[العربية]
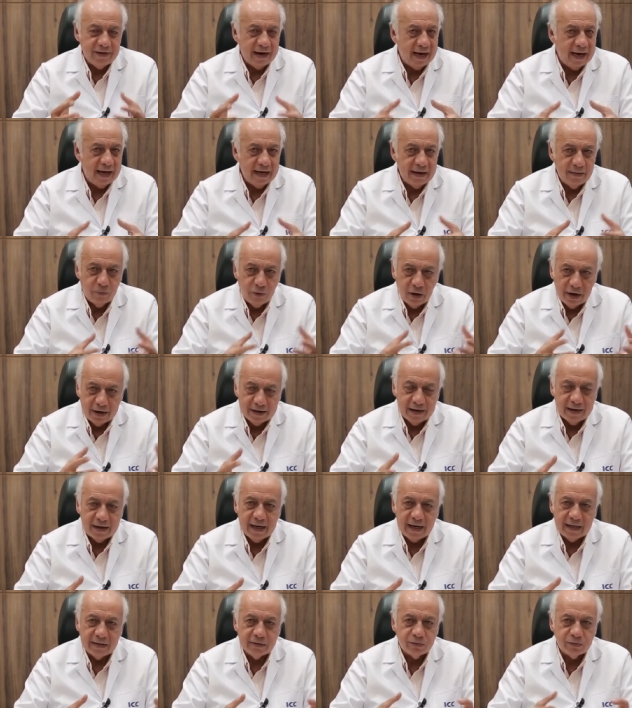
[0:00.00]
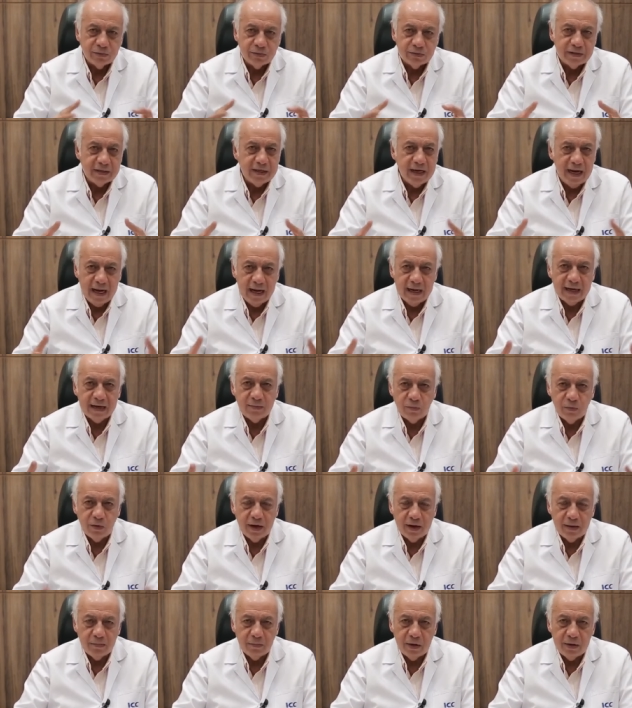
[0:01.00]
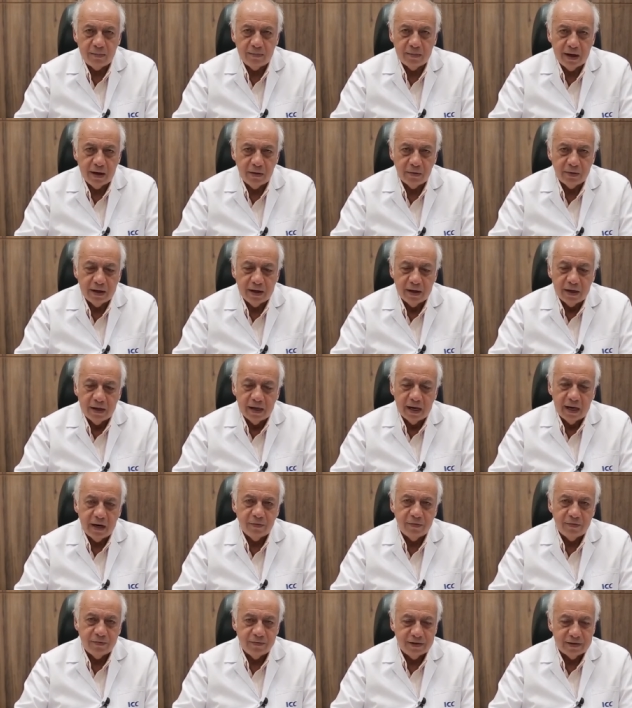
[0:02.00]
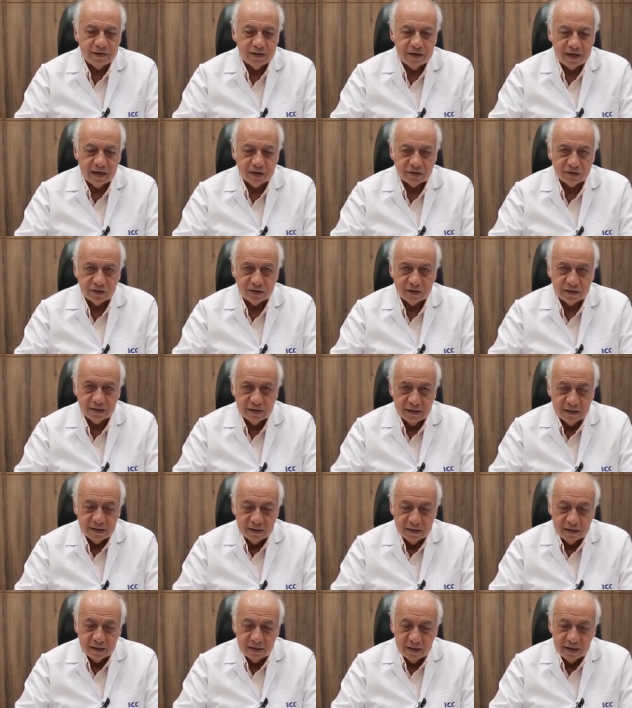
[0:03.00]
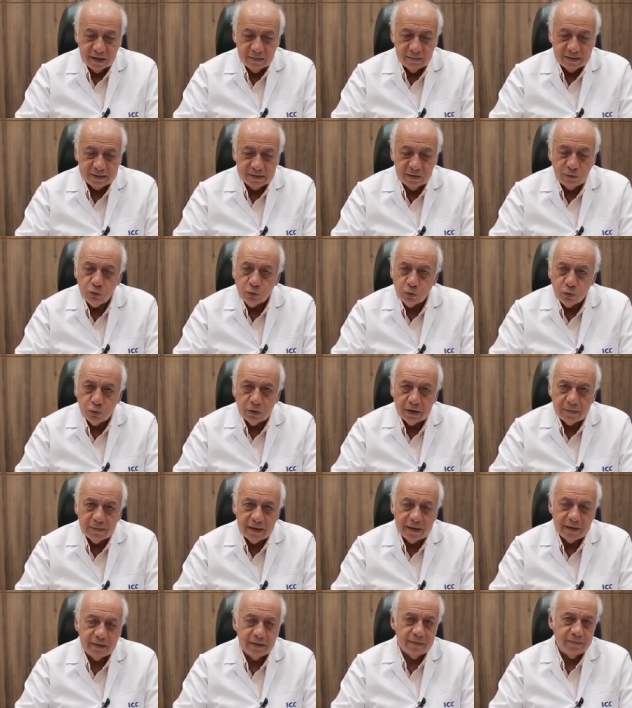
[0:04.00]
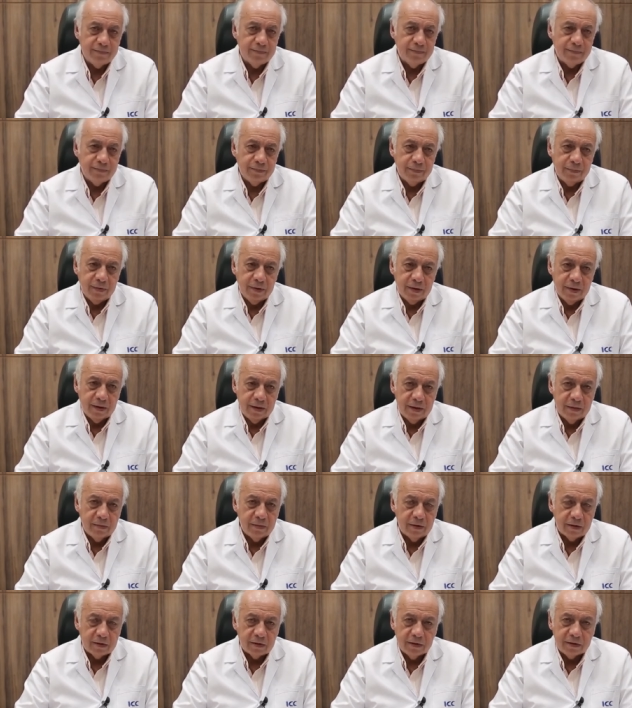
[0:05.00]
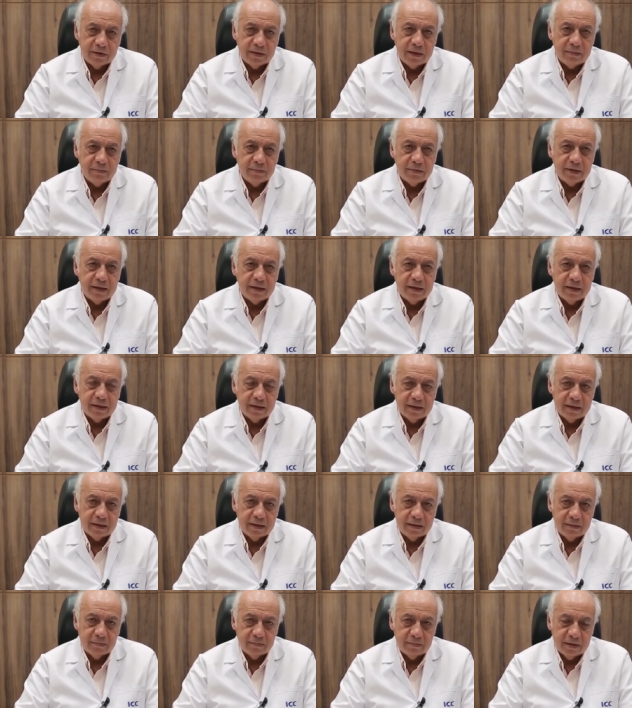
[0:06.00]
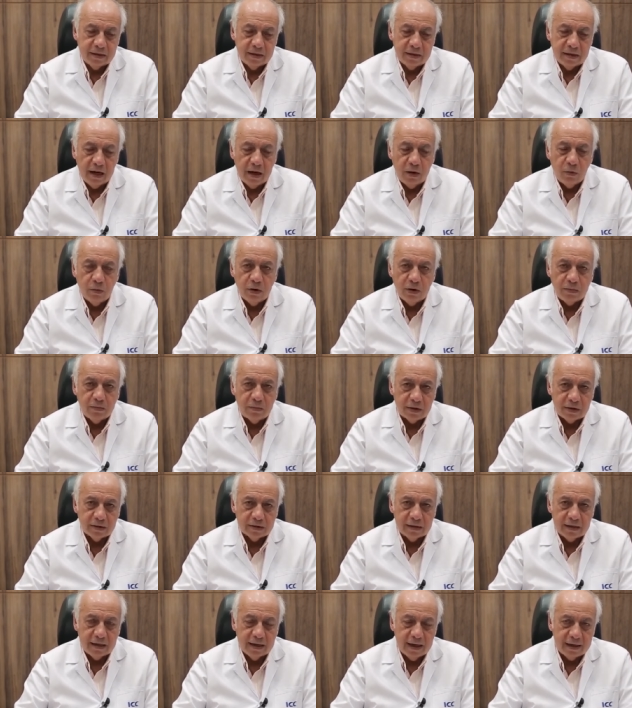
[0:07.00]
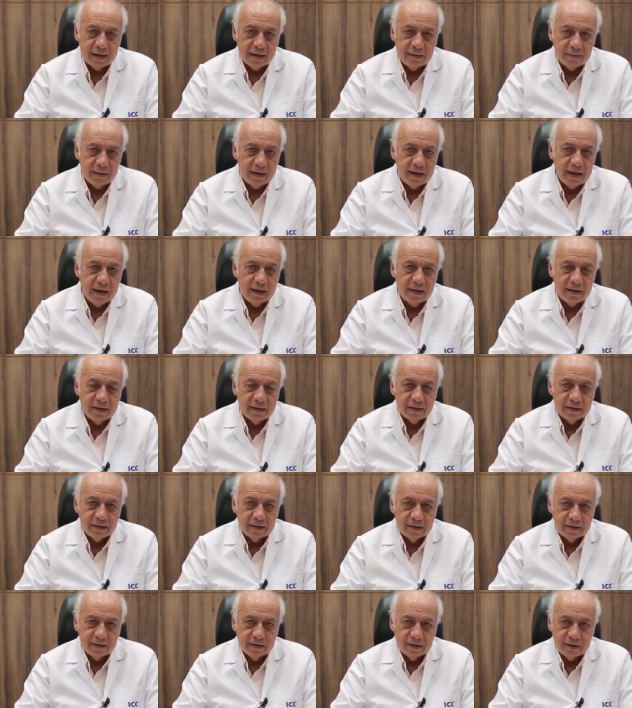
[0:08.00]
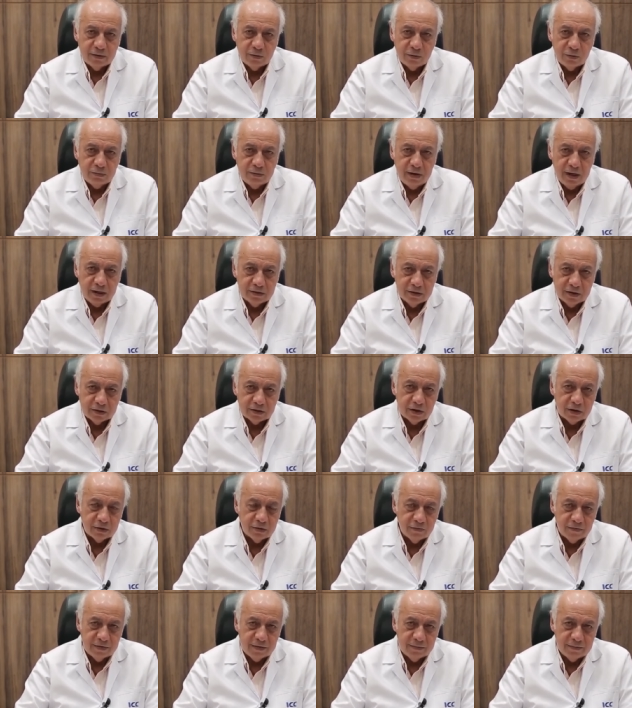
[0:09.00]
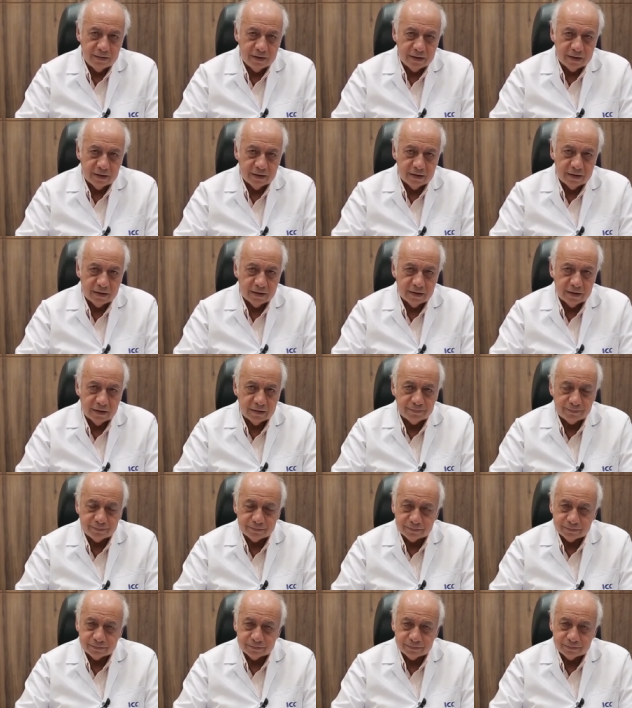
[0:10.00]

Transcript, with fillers: في حاله معينه عنده دي حاجه مهمه قوي قوي في انتر اكشن انا بدعوكم كمان المره دي يمكن من اقوى المرات اللي هنعملها آه، يوم 11 نوفمبر آه،